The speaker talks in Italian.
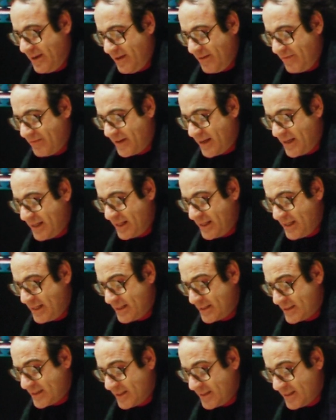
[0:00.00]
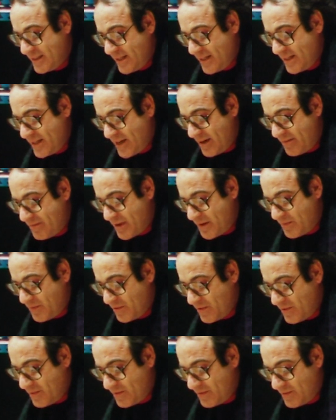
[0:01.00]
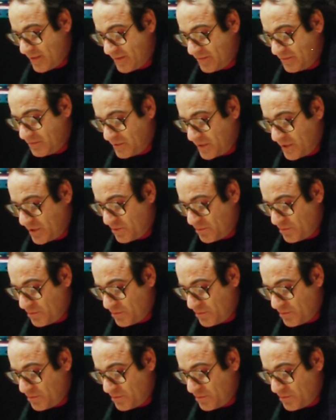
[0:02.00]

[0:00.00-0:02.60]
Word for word: E fra gli argentini abbiamo avuto